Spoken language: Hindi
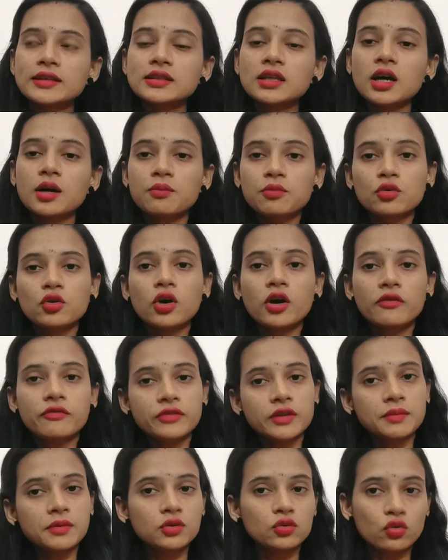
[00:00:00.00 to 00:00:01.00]
ऐसा आपको
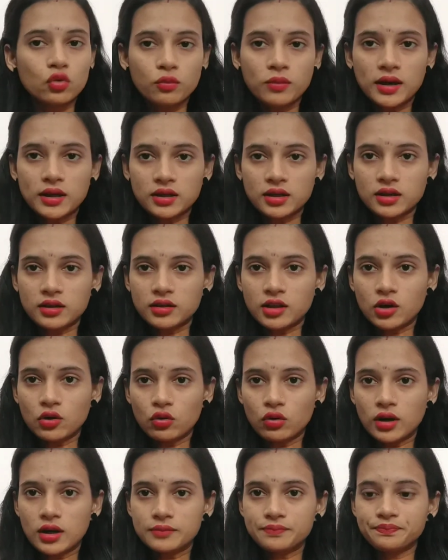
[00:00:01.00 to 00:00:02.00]
हफ्ते में दो बार करना
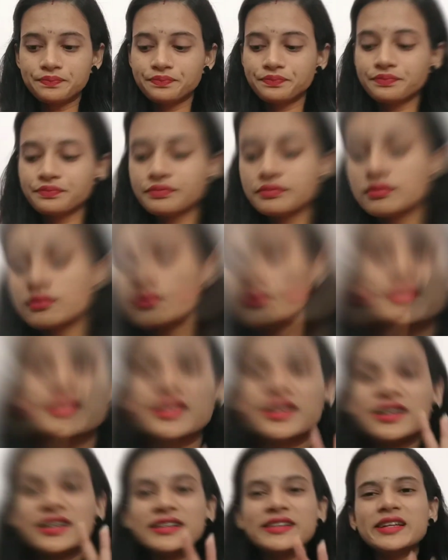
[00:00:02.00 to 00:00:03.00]
होगा
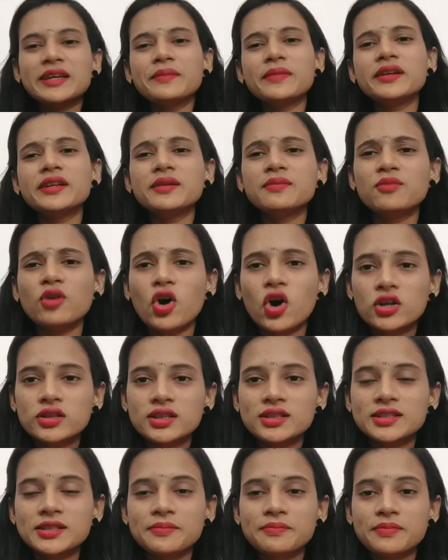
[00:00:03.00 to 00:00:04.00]
थर्ड रेमेडी
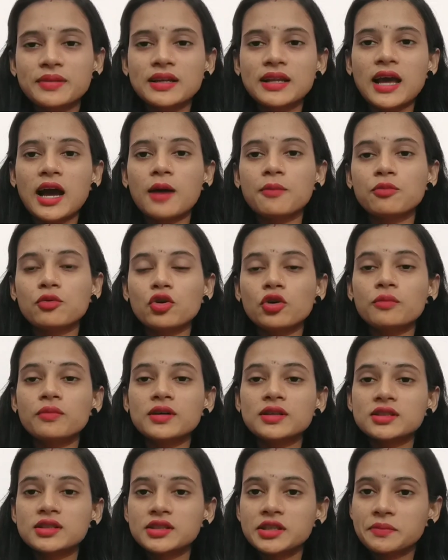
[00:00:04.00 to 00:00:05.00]
बहुत ही सिंपल है आपको
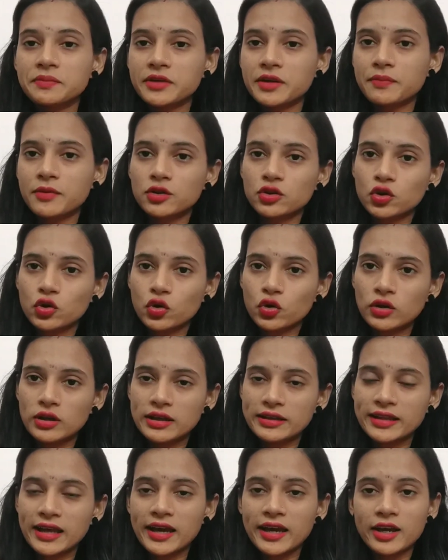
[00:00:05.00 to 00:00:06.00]
बस नीम के पत्तों को
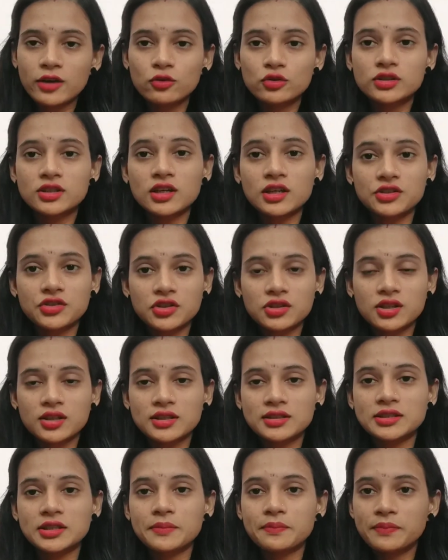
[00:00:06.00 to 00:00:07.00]
लेना है उसे अच्छी
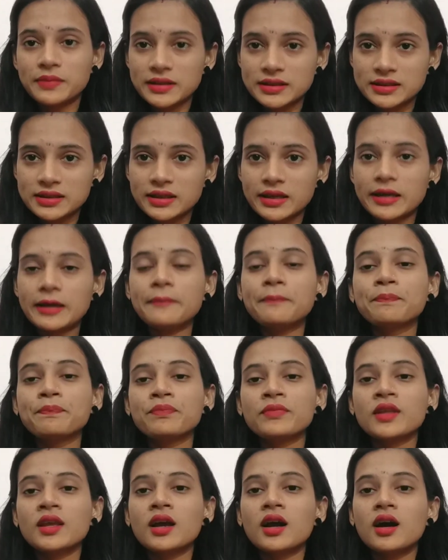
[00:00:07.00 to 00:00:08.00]
तरह से पीस के
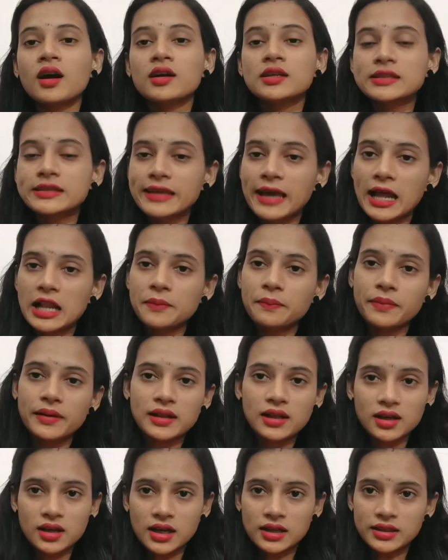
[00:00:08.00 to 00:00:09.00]
स्कैल
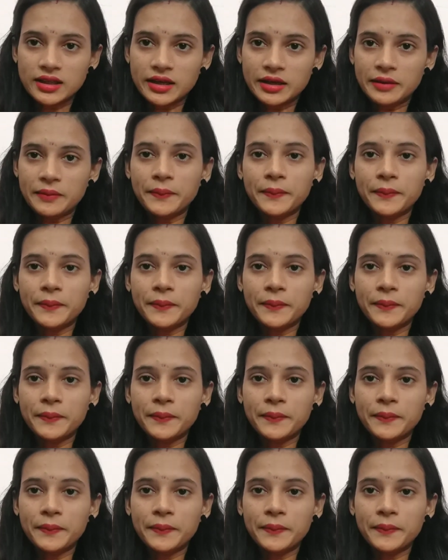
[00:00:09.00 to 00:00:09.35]
पे लगाना